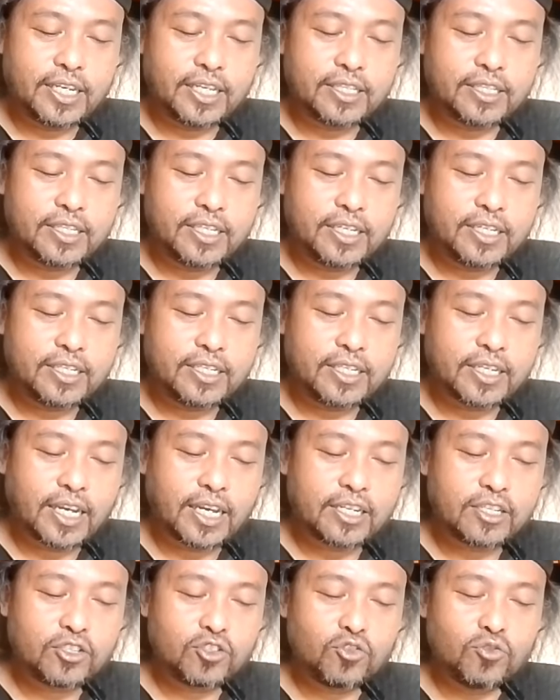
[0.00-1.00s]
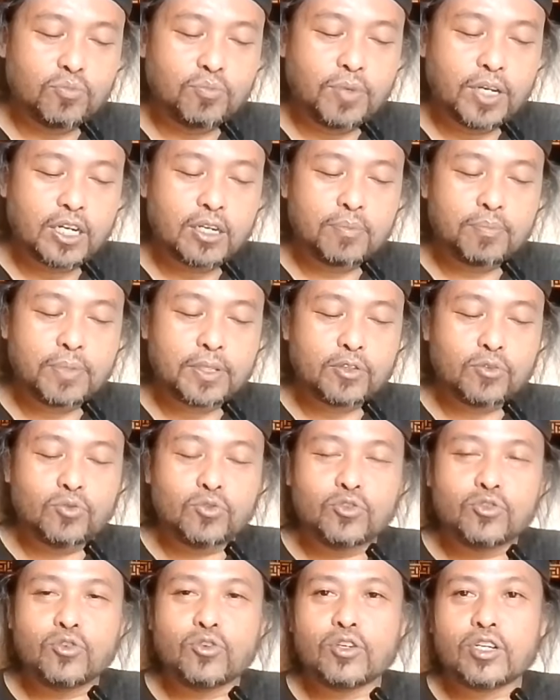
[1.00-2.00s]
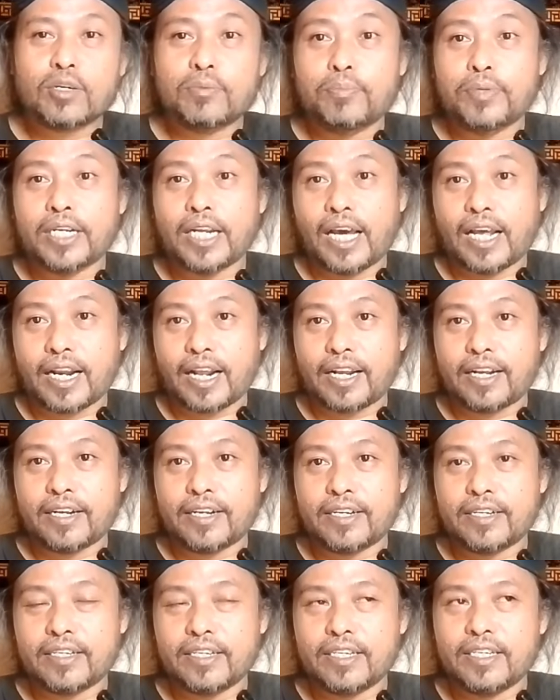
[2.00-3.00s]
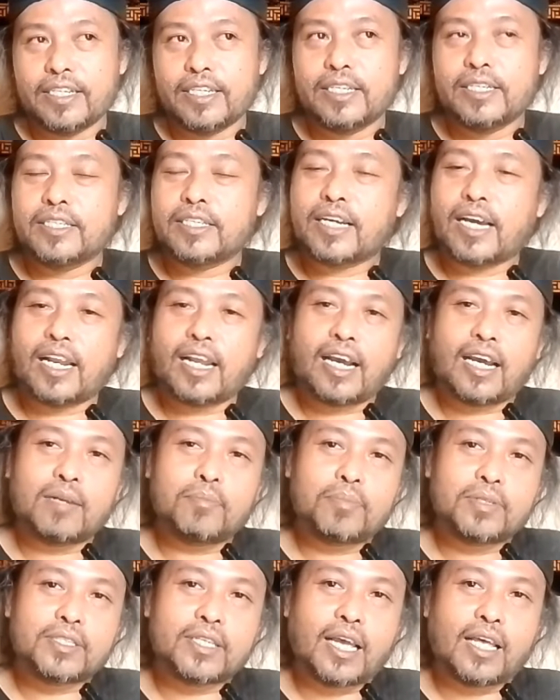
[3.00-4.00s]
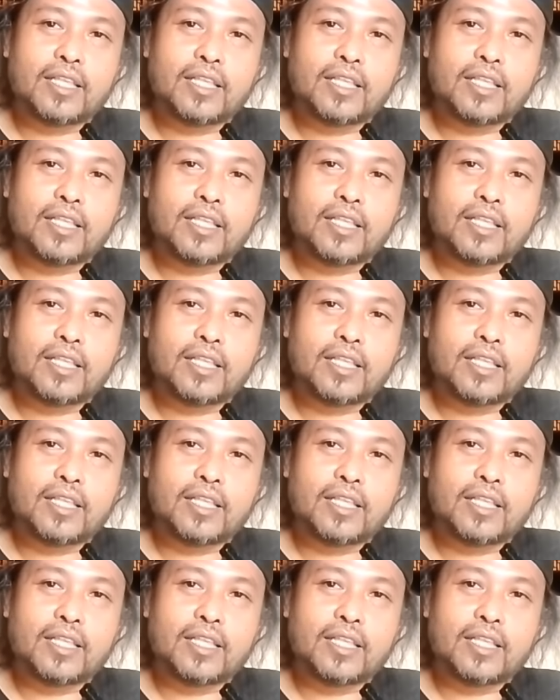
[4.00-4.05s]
identik dengan sumber petunjuk kebenaran. Ini di kalangan